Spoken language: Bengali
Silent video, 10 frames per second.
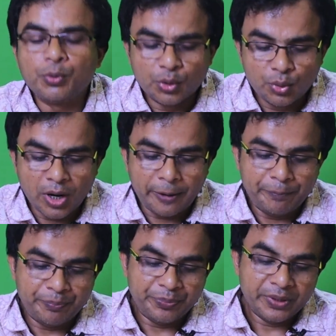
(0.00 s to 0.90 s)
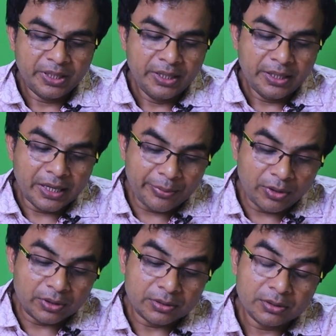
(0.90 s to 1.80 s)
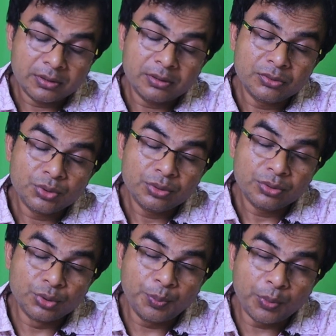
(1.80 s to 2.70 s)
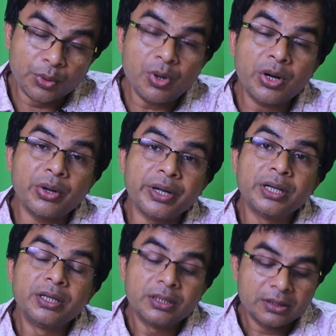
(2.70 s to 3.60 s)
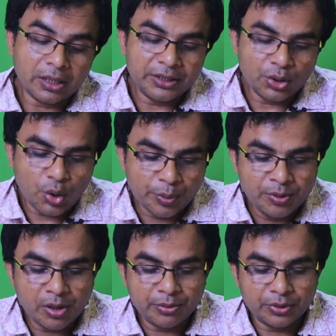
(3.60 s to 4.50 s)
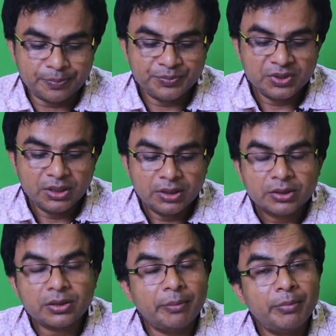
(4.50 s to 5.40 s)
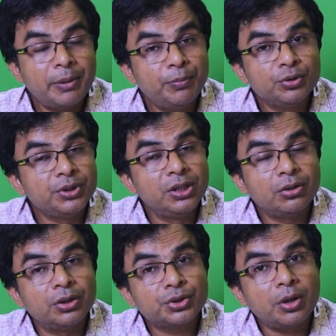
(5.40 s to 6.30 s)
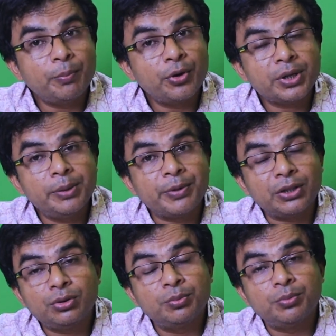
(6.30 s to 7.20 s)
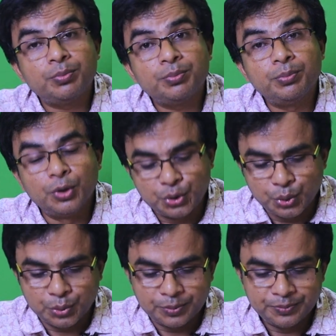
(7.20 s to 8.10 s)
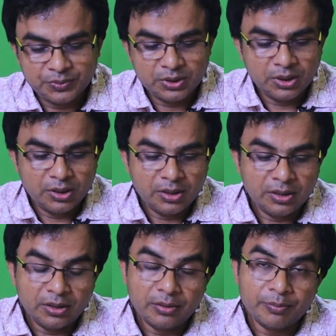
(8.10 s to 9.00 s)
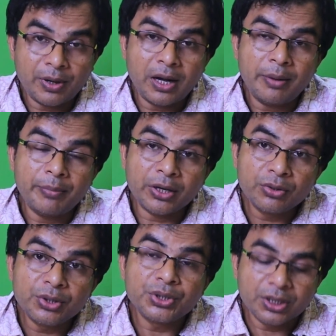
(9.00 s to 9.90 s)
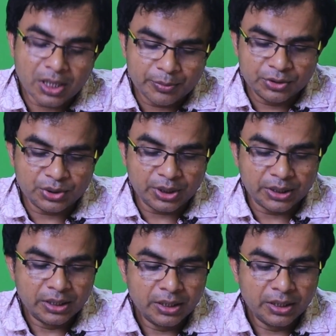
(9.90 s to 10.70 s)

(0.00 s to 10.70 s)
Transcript: পড়ুয়া এবং শুধু পড়ুয়া নয় তাদের অভিভাবক সম্ভাব্য দিনক্ষণ সম্পর্কে ব্রাত্য বসু বা মাননীয় শিক্ষামন্ত্রী